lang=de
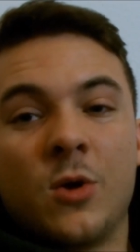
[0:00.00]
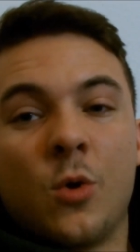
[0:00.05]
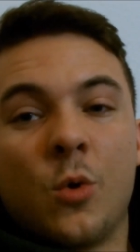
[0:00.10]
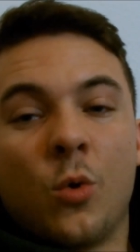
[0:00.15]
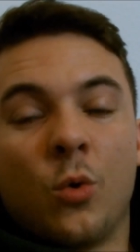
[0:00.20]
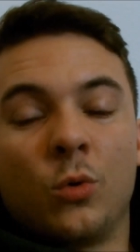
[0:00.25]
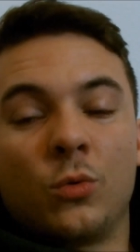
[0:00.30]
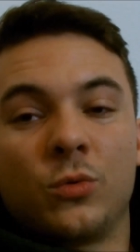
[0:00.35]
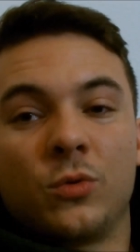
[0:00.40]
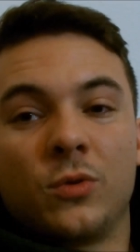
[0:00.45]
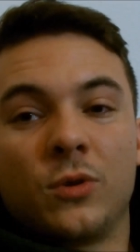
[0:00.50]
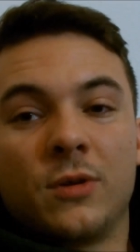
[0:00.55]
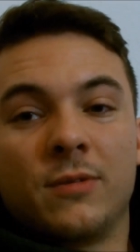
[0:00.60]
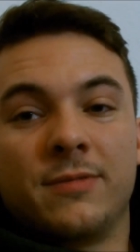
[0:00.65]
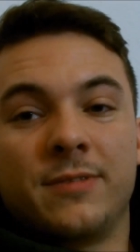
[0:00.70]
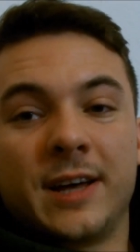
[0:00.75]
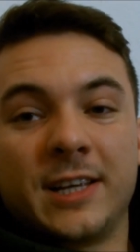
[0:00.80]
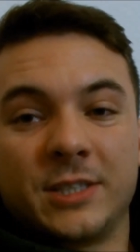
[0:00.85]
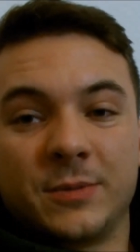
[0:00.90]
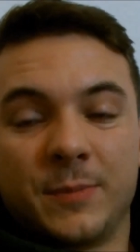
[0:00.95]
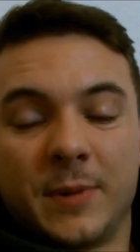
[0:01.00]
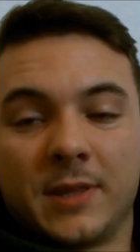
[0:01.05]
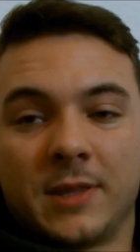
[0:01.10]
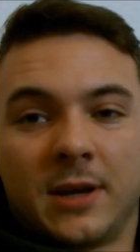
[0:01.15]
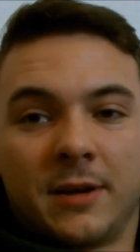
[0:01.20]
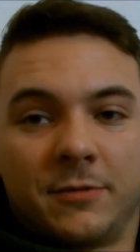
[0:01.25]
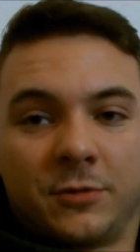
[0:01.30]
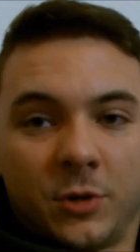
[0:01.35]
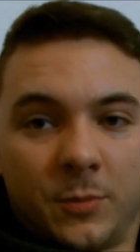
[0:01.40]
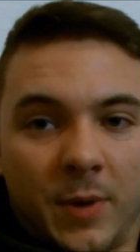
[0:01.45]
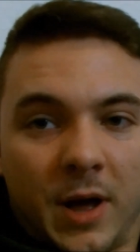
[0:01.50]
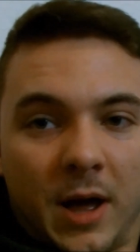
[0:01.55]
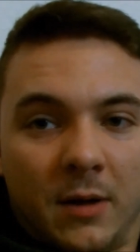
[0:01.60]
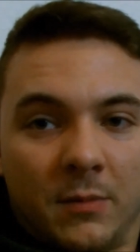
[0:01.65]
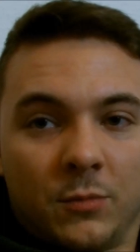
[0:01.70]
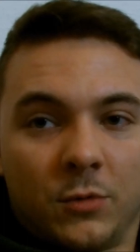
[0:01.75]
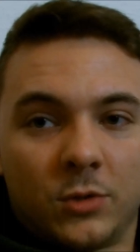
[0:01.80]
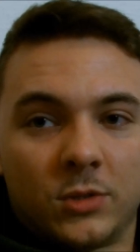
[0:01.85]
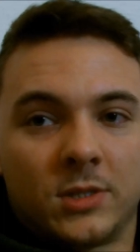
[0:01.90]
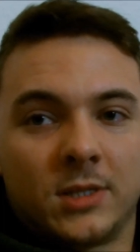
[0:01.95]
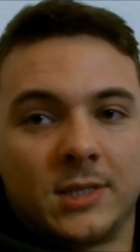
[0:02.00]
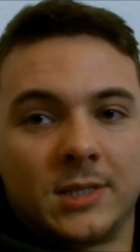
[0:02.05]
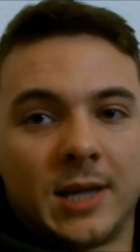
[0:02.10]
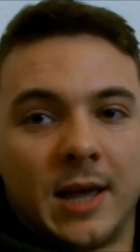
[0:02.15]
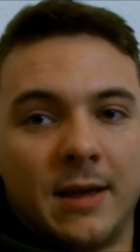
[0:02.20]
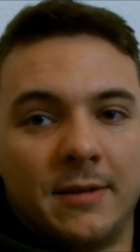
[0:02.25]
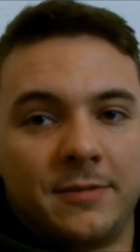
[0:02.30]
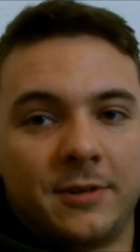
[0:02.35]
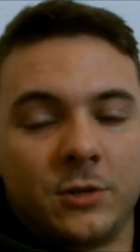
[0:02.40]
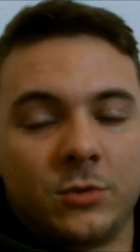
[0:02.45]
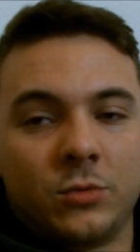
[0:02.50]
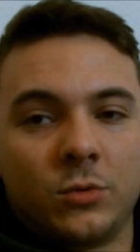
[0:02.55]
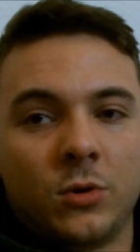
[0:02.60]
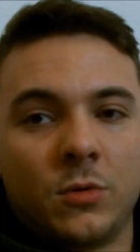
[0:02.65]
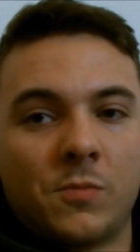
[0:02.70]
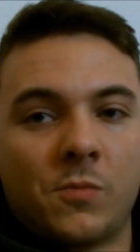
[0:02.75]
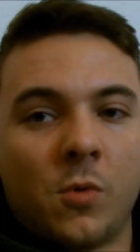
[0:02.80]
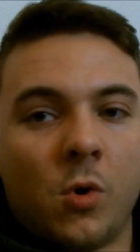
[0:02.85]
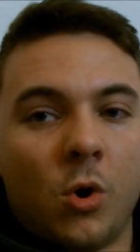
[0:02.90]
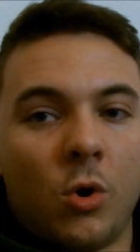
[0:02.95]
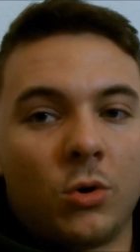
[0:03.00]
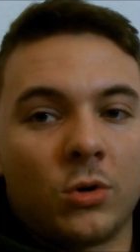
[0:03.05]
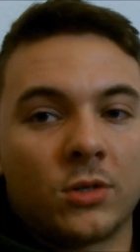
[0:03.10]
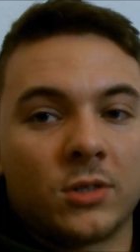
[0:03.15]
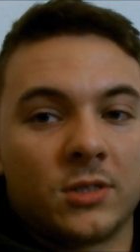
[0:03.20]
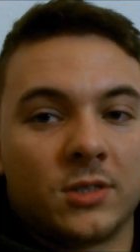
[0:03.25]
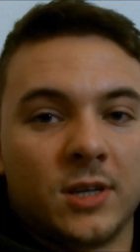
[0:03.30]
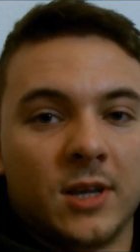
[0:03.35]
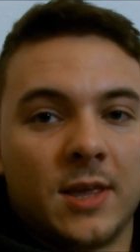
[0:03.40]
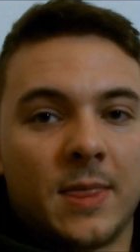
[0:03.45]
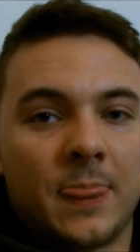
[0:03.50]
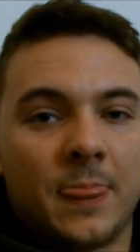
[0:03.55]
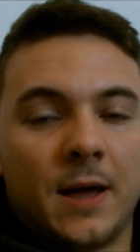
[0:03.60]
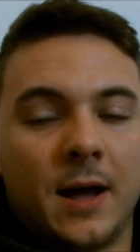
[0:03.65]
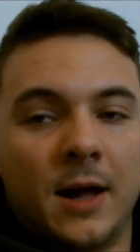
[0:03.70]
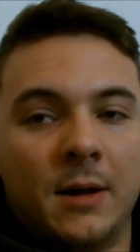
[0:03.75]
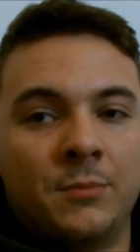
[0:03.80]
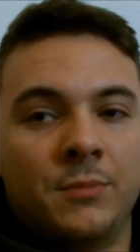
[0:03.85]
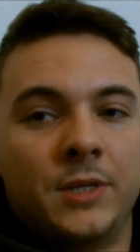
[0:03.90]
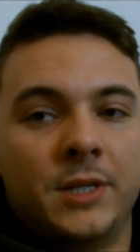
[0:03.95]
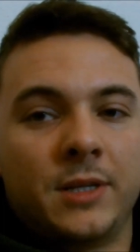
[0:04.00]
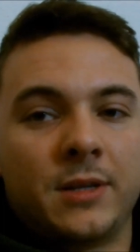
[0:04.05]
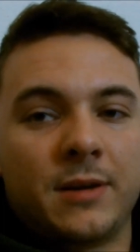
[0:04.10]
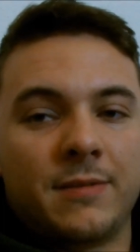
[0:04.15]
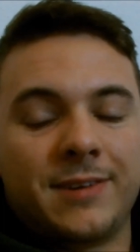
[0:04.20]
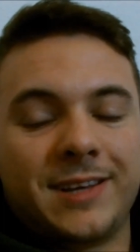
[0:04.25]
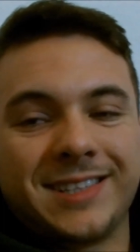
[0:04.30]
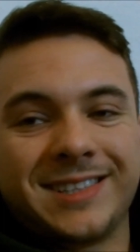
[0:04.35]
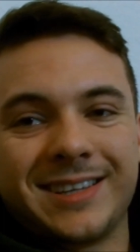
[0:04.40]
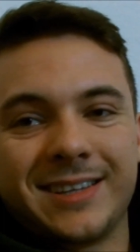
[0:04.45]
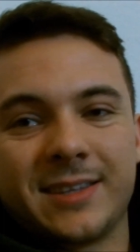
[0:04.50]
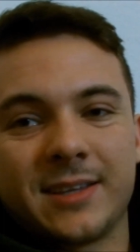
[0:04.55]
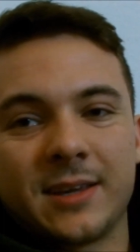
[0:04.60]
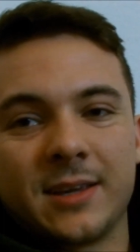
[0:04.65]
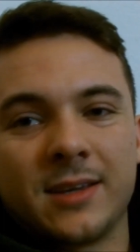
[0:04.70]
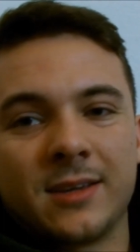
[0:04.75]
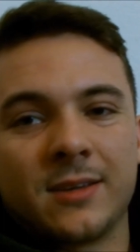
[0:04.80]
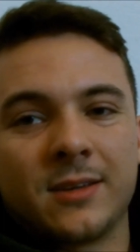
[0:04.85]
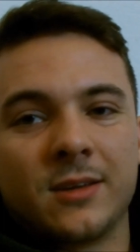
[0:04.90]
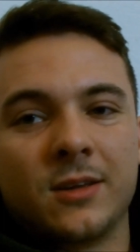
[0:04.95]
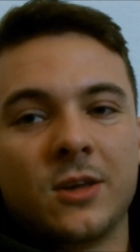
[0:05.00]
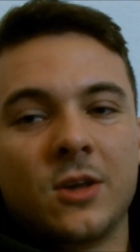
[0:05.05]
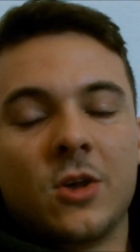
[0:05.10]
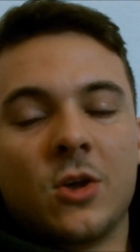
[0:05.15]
Und was man dafür machen muss, ist einfach nur morgens einen halben Liter Wasser trinken